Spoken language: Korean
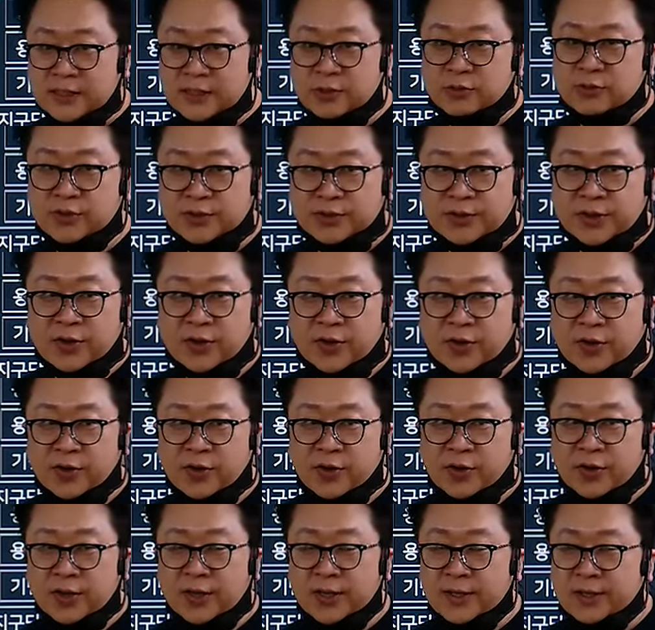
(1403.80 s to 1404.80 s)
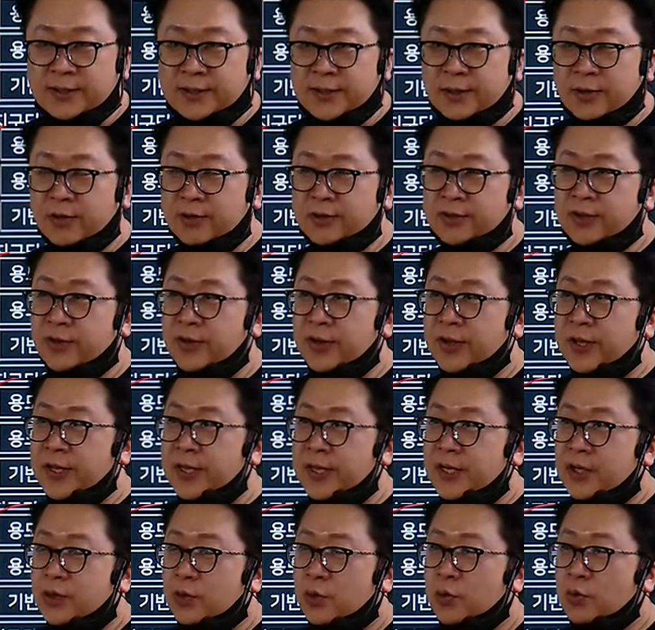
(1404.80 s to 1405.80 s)
질 수 있어요. 근데 거기서
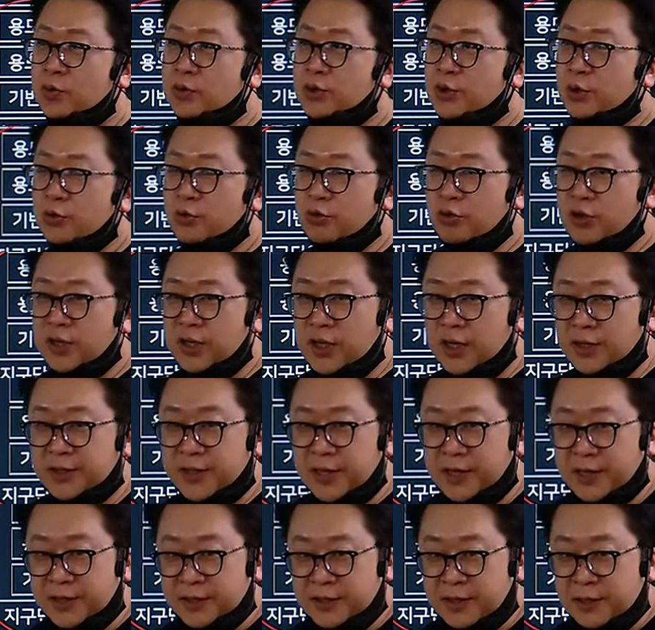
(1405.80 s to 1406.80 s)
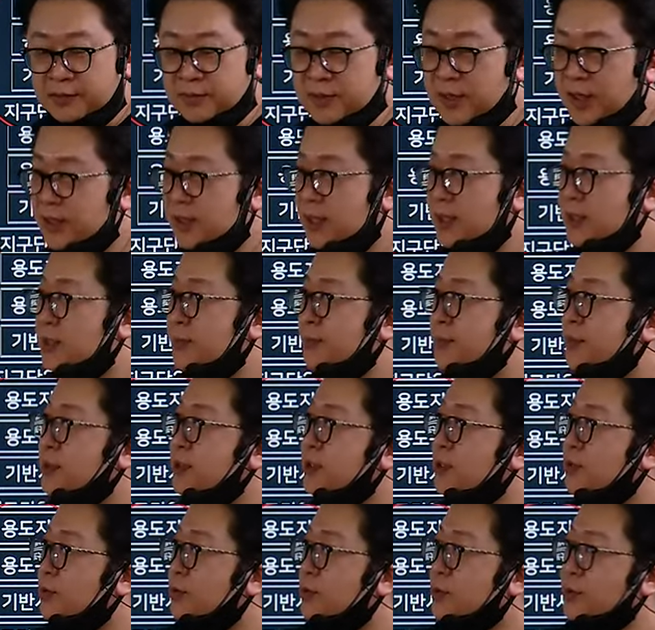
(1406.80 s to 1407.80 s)
용적률이라는 게 있기 때문에 난
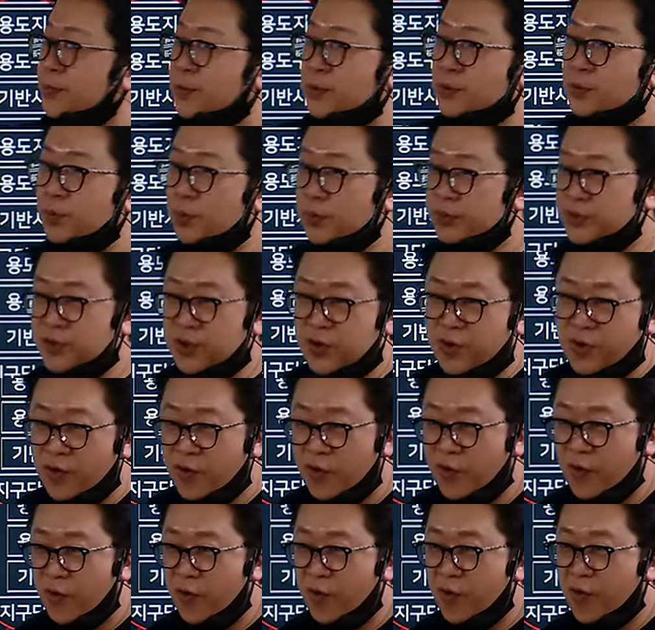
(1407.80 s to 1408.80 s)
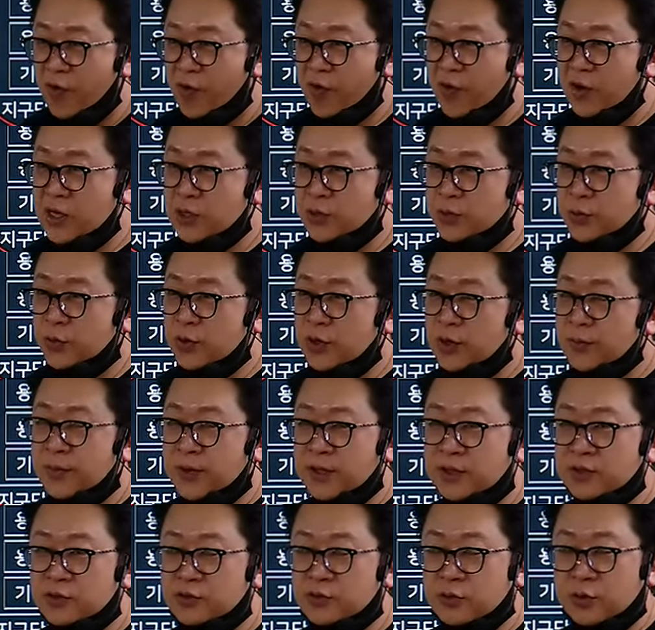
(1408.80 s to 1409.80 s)
10층 짓고 싶어도 못 져. 일종
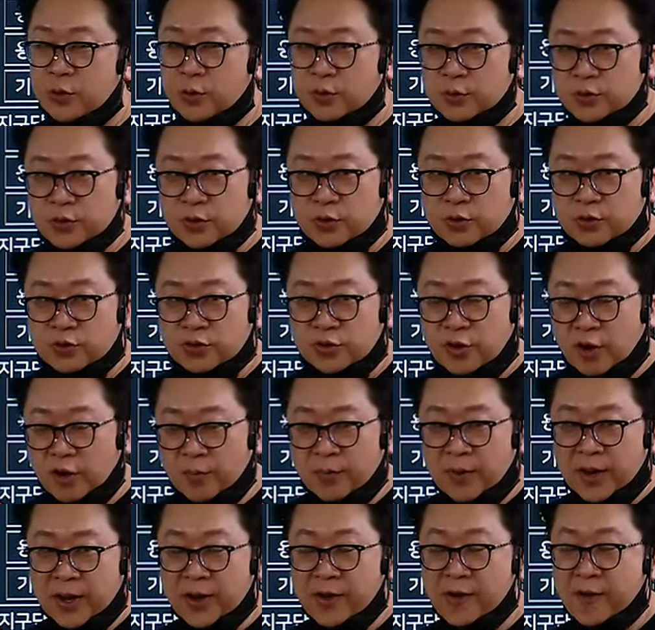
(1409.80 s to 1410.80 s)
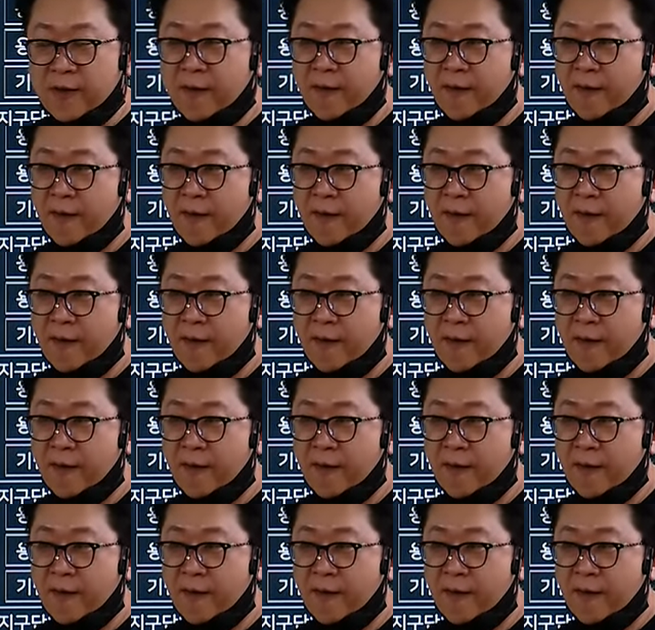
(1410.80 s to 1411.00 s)
일반 주거 용적률은 얼마예요?